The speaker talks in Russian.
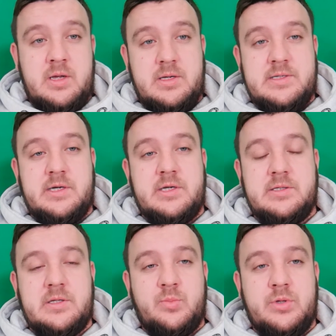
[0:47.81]
Если
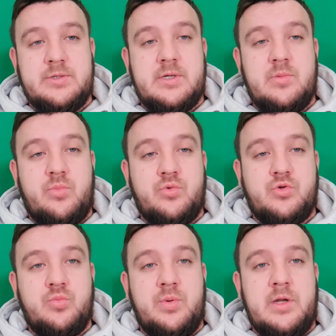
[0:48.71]
Кристал Пэлас они
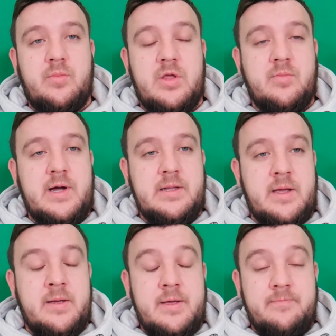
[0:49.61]
уступили минимально,